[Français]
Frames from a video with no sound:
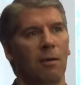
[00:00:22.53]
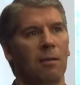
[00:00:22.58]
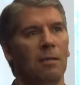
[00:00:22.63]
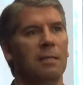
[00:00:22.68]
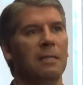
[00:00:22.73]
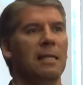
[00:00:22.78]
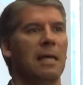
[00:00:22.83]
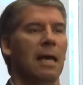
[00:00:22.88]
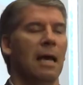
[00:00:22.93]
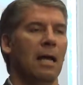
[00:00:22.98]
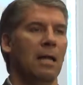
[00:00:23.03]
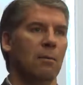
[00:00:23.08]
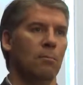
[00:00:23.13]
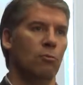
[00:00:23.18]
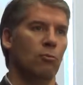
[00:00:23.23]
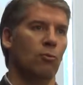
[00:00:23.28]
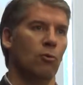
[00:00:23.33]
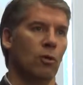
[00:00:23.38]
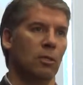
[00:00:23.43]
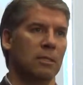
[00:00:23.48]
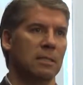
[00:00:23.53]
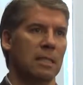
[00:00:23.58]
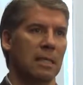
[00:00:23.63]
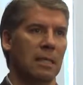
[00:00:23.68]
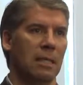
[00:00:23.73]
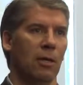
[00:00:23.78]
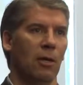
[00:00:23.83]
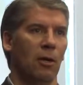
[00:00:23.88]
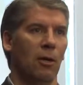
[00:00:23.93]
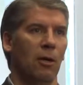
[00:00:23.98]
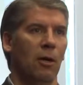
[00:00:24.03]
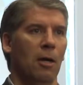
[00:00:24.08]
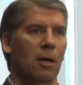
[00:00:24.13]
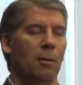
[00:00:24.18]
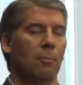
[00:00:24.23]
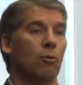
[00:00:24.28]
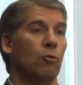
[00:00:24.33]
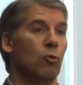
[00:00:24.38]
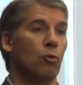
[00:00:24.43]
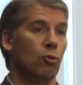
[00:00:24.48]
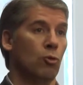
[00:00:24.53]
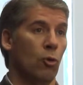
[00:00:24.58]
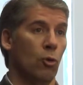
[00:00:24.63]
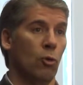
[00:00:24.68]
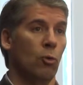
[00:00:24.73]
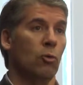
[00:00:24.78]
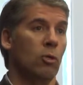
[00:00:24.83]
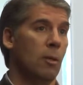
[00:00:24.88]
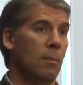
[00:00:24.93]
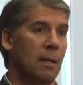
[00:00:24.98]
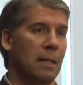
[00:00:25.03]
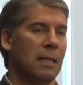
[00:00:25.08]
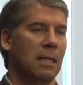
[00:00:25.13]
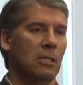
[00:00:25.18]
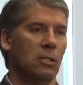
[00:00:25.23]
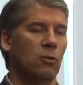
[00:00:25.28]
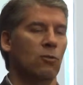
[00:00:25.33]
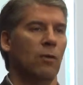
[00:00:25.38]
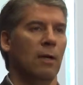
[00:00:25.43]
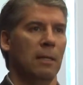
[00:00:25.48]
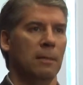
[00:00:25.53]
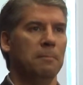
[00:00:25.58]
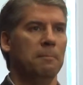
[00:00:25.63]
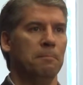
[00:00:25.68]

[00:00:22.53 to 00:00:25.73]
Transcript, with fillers: idéal pour, ces, pour nos journaux comme l'Acadie Nouvelle.